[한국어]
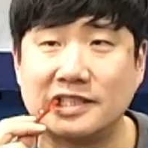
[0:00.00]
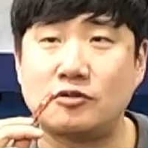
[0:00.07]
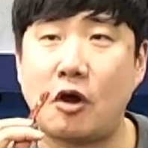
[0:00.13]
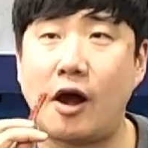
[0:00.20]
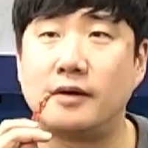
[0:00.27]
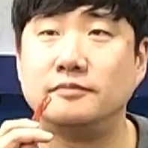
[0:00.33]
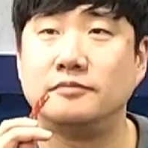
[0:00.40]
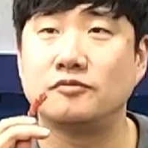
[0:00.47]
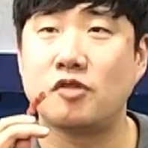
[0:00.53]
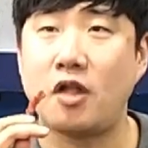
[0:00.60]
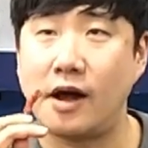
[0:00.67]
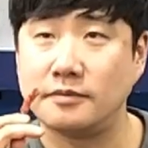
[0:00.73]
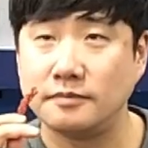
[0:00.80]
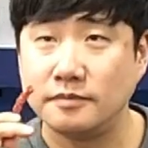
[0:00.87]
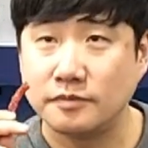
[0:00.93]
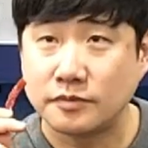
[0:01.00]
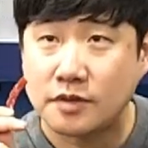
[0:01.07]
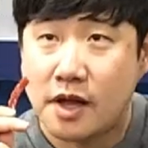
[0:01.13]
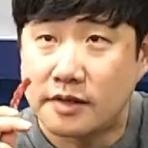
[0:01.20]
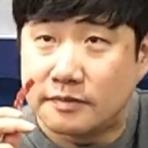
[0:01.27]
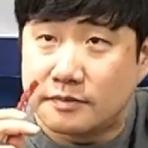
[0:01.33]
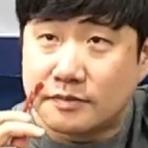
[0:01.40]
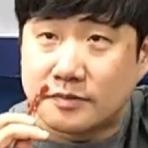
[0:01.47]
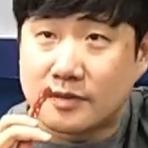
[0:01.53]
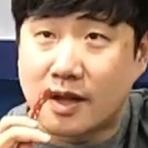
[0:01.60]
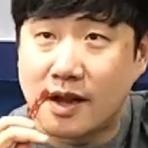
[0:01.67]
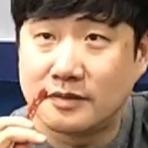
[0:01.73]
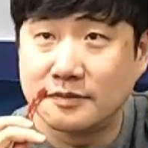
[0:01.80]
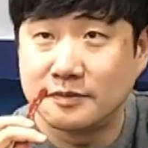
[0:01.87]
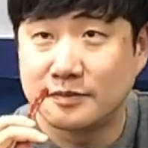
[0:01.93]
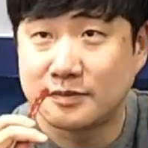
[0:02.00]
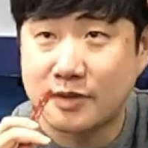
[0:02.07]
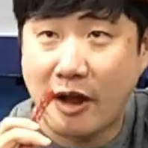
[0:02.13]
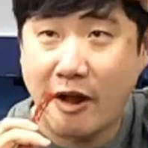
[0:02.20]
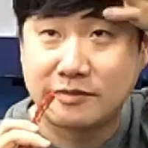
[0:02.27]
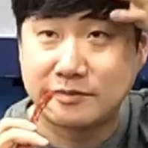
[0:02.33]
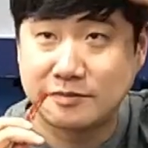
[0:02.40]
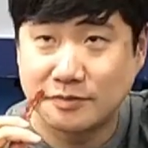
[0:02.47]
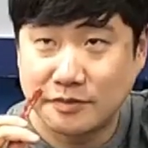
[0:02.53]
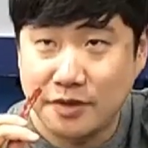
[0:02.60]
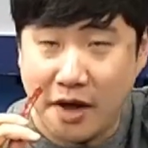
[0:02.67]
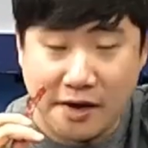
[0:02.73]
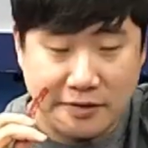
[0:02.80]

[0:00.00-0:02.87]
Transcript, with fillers: 시간을 되돌리는 마법의 리프팅.